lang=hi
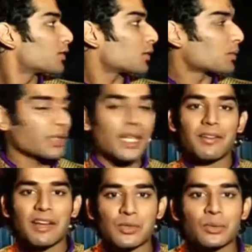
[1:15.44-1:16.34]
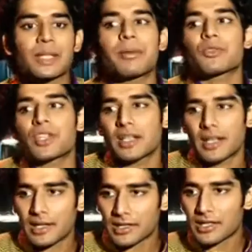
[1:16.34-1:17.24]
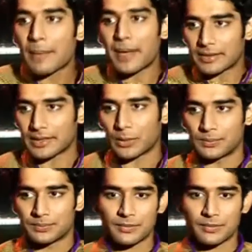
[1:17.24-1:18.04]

तो उनकी आवाज़ सुनते ही मैं वो केले का छिलका फेंक देता हूँ